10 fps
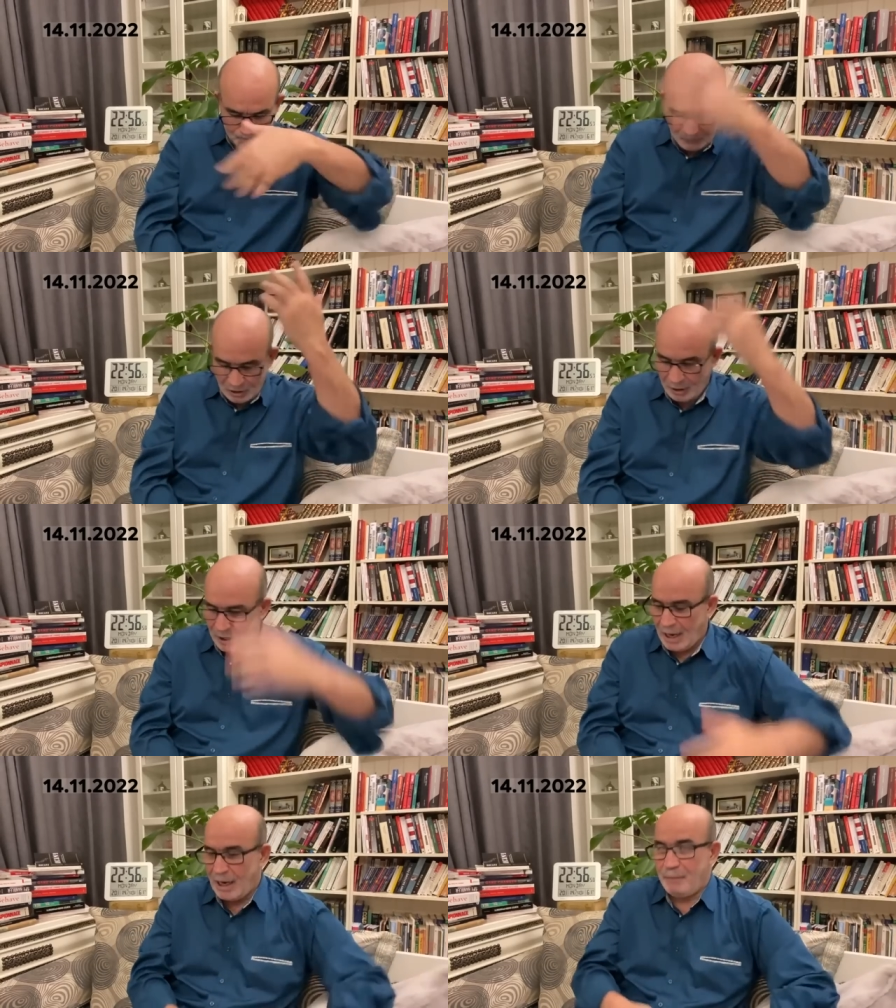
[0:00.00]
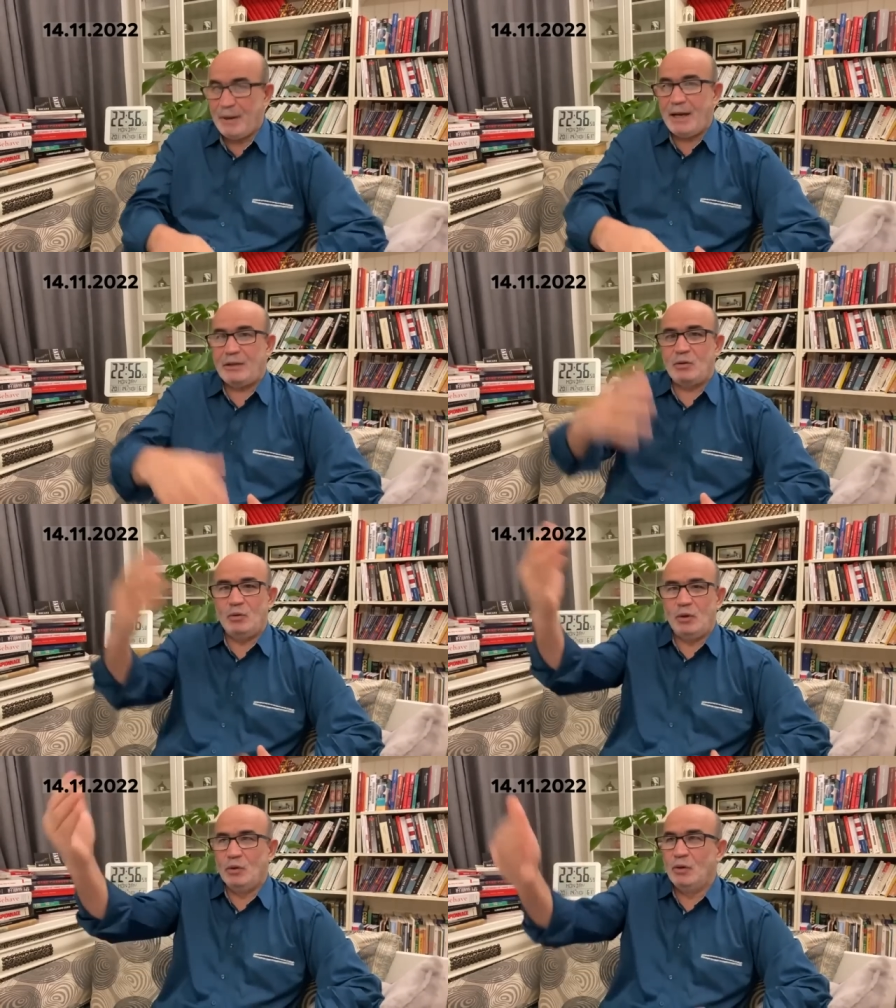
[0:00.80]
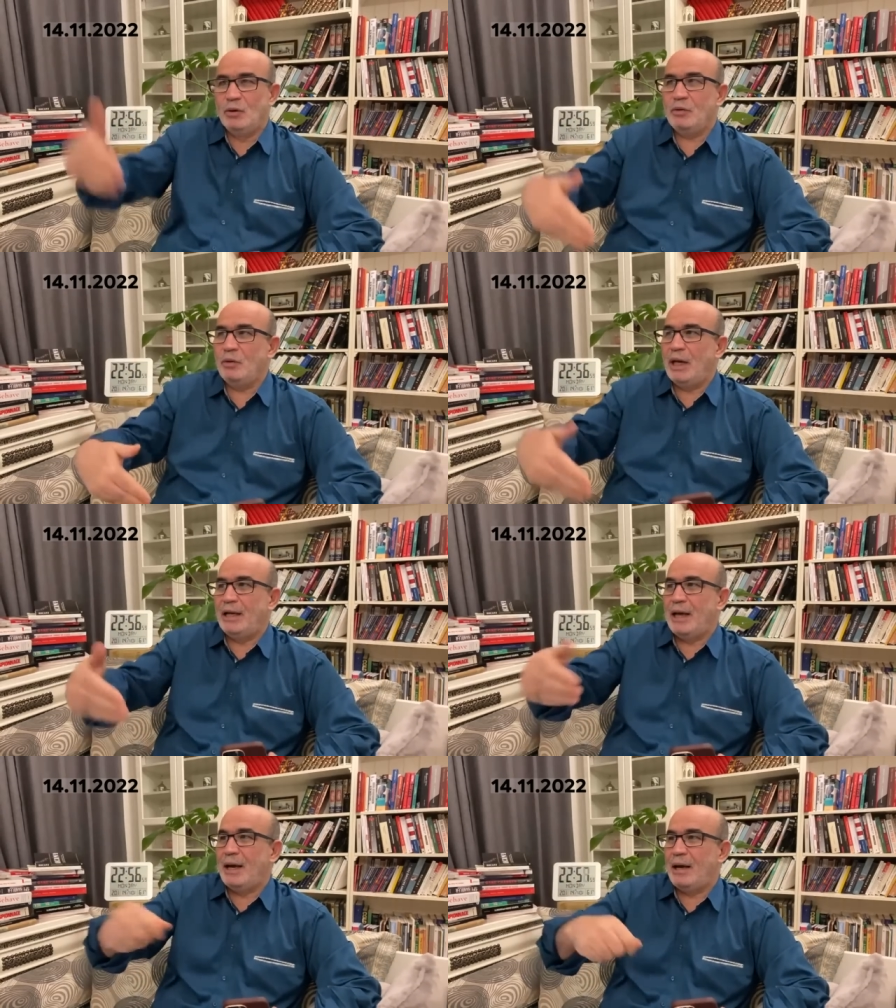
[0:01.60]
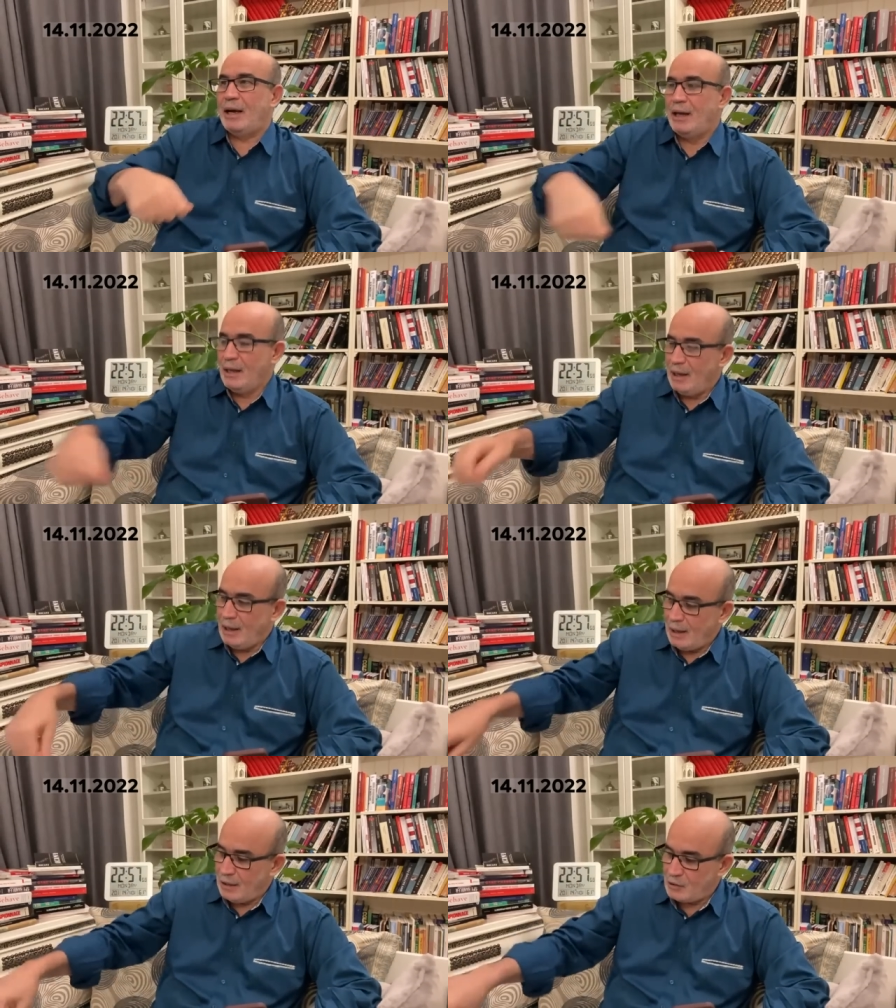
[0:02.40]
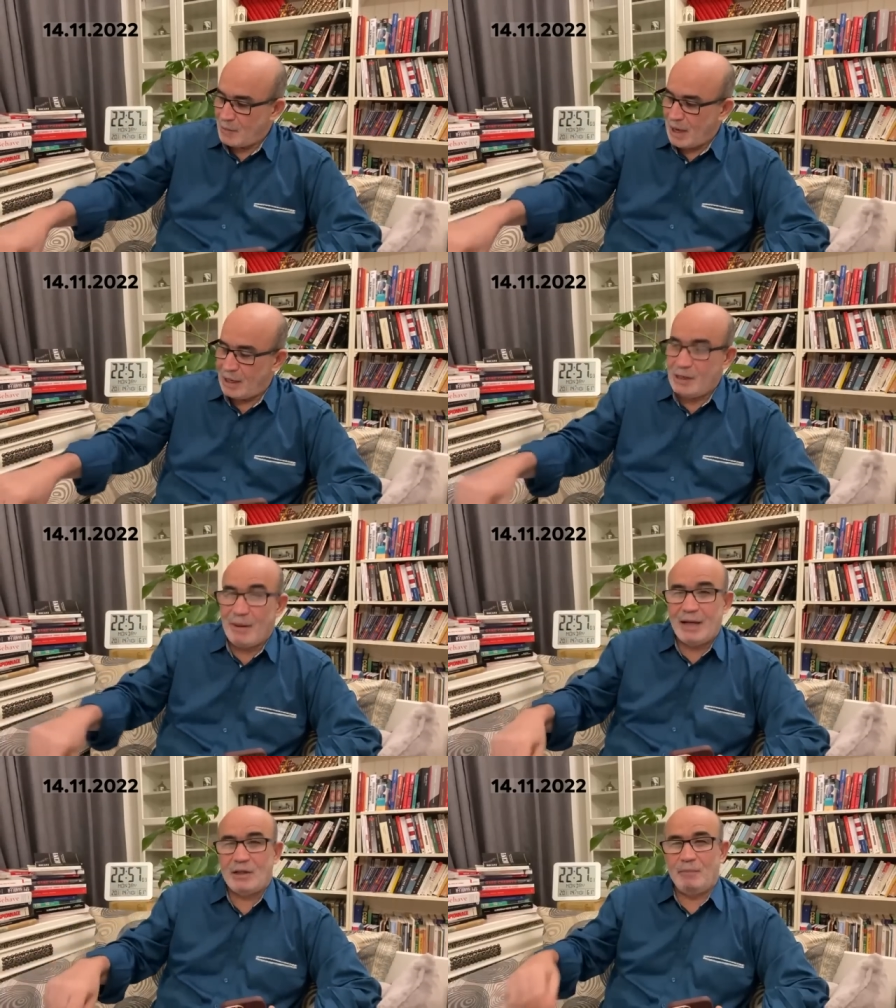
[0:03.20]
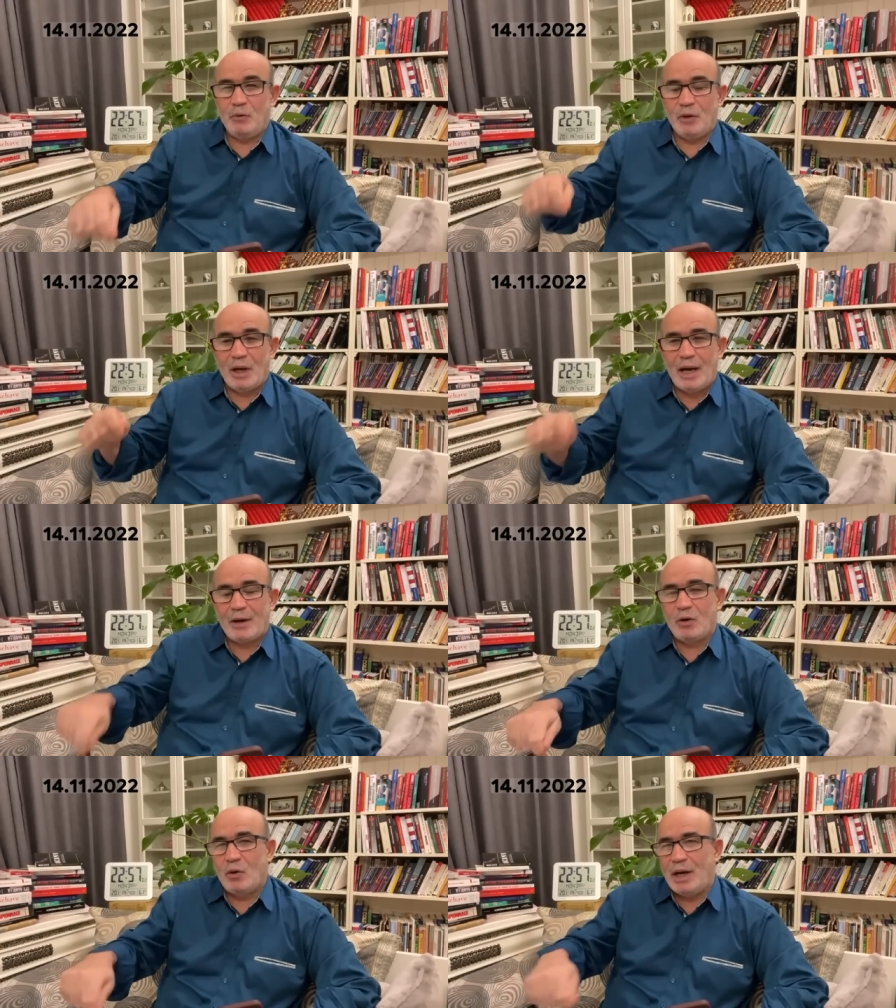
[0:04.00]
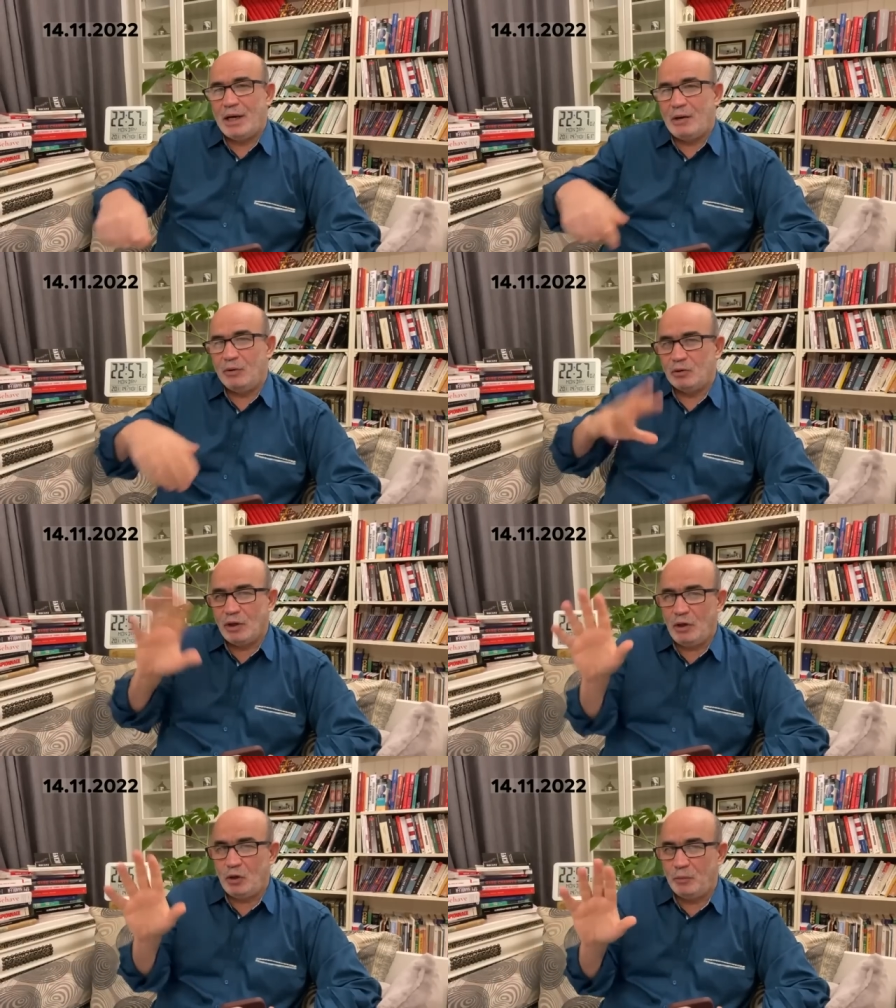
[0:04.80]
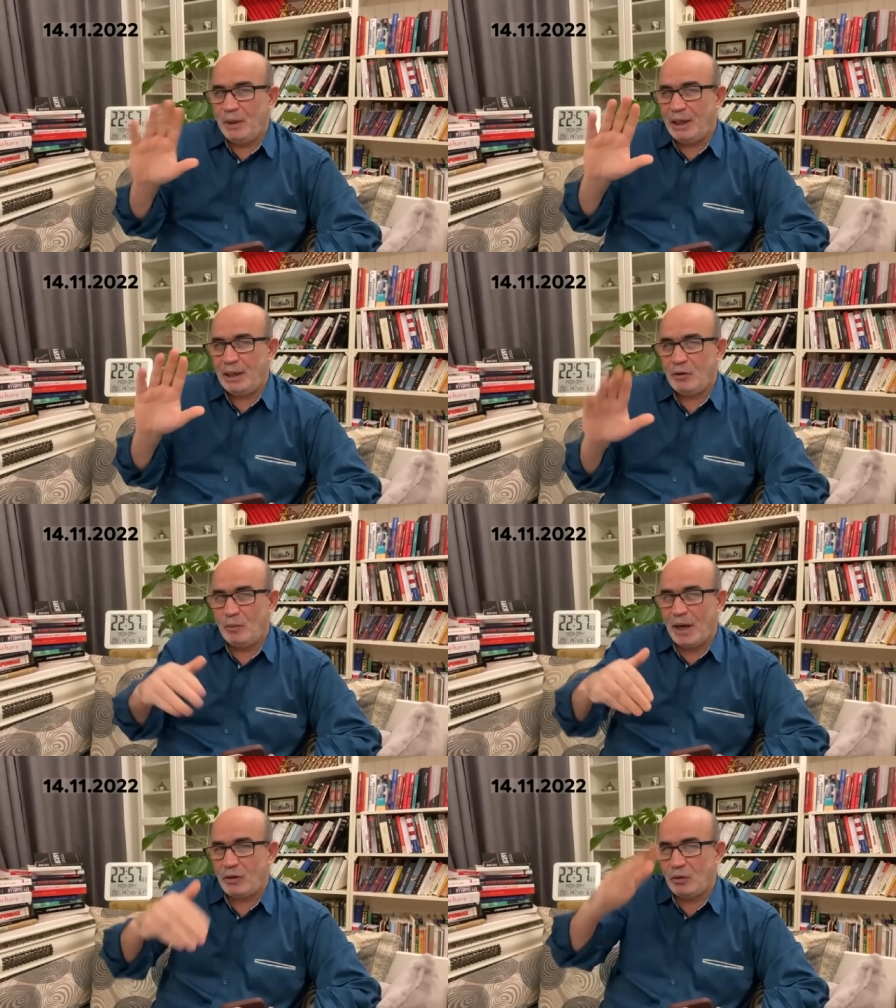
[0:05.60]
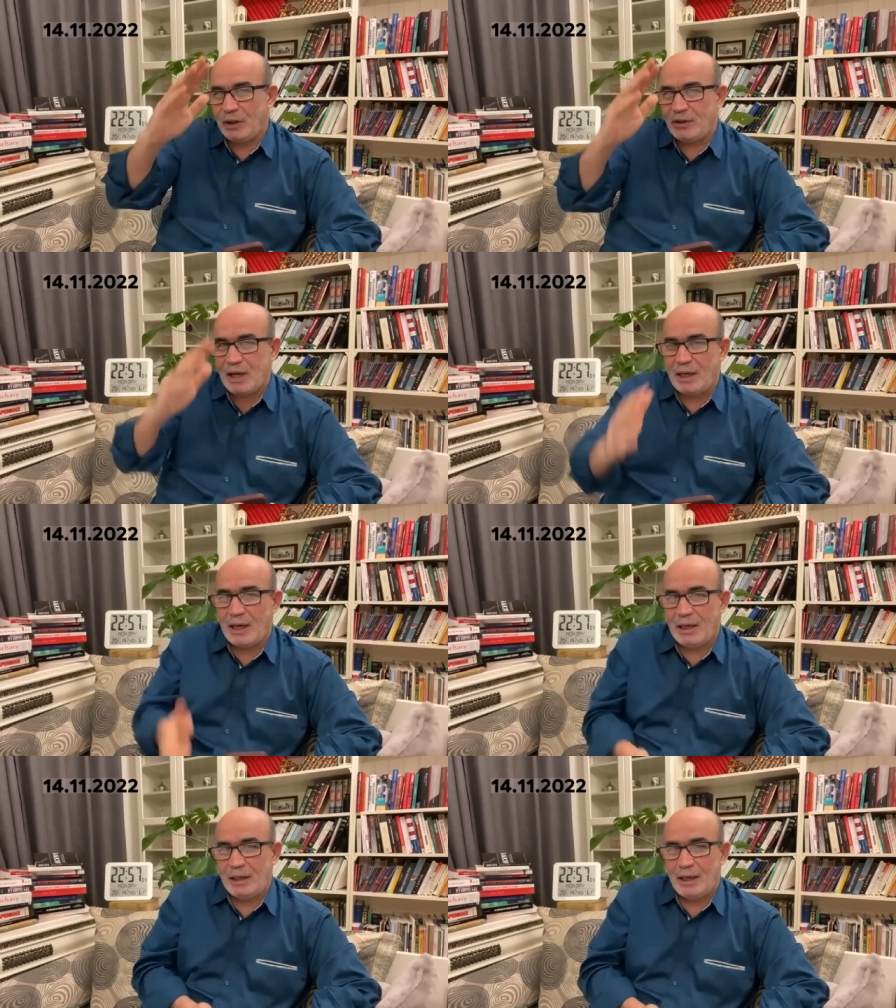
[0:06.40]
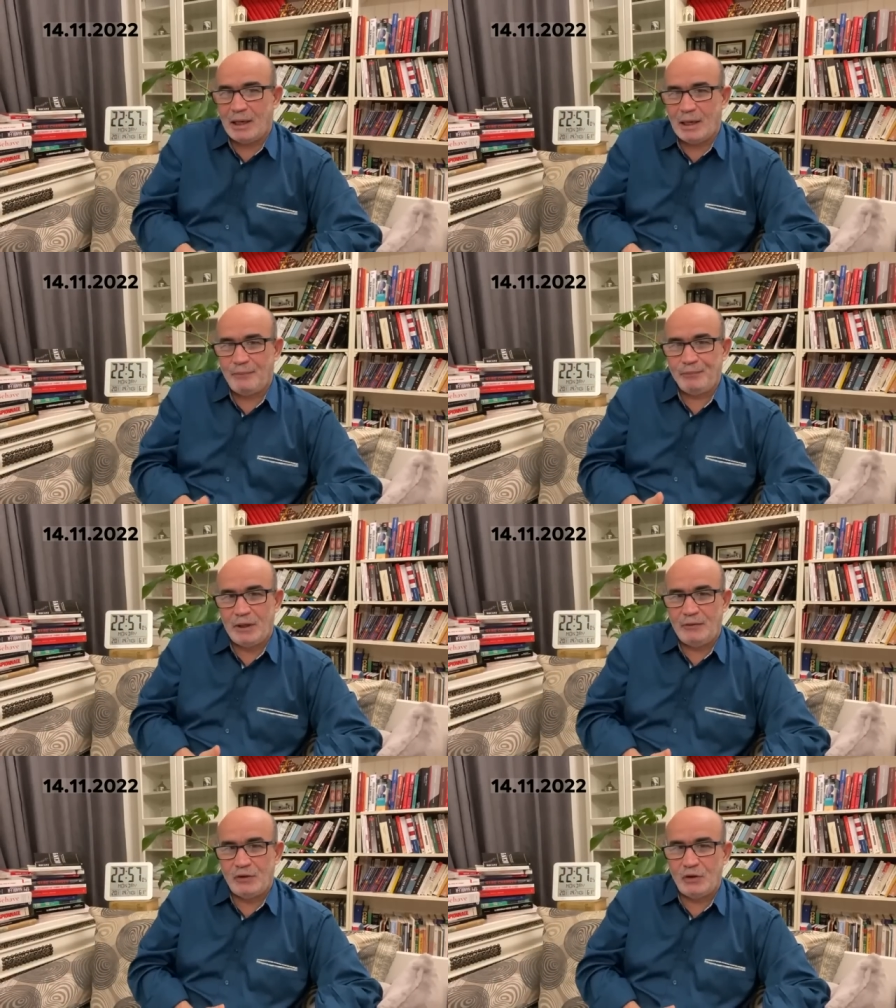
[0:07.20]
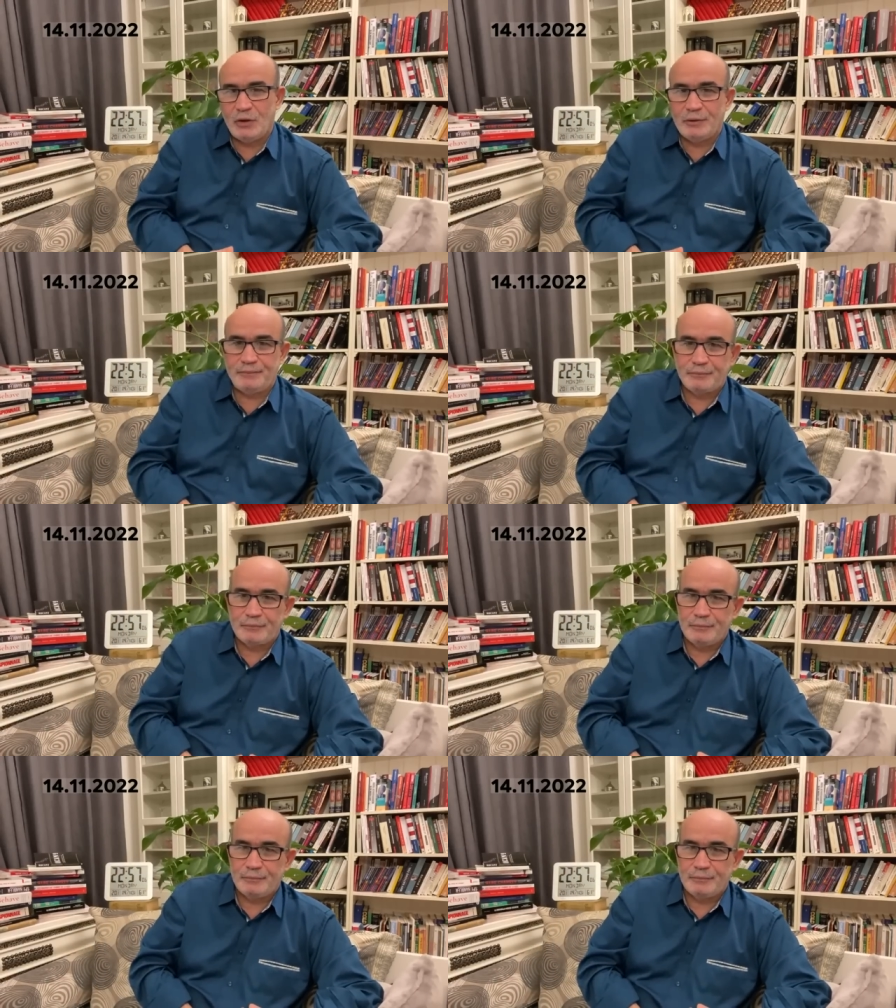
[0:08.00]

شنقريحة يبات وينوض ويلقى الجماعة اللي مع تبون قرروا أنهم يطيحوا به وبعثوا رسالة إلى تلفزيون